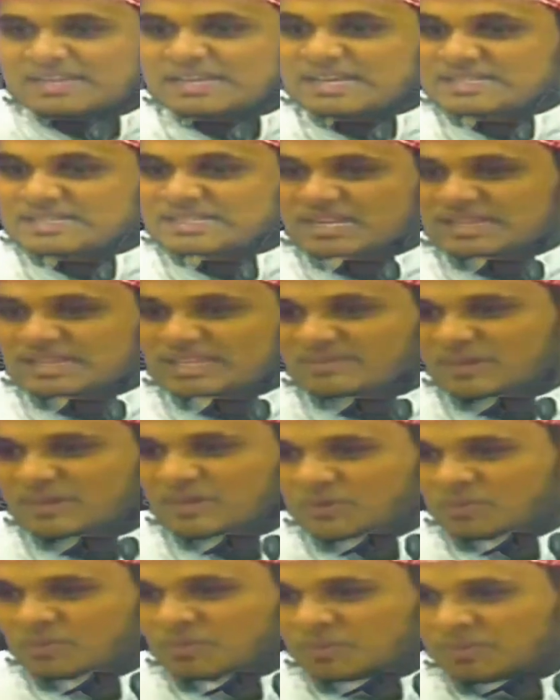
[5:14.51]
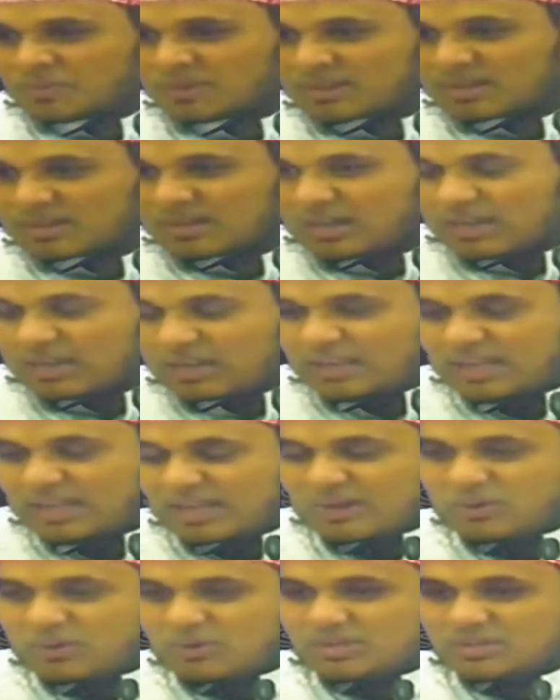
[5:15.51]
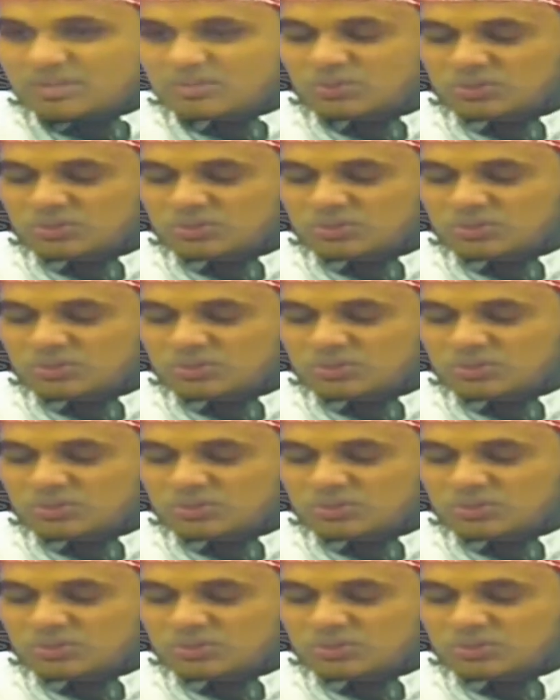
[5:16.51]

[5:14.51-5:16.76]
கசந்து விடும் அல்லாஹுடைய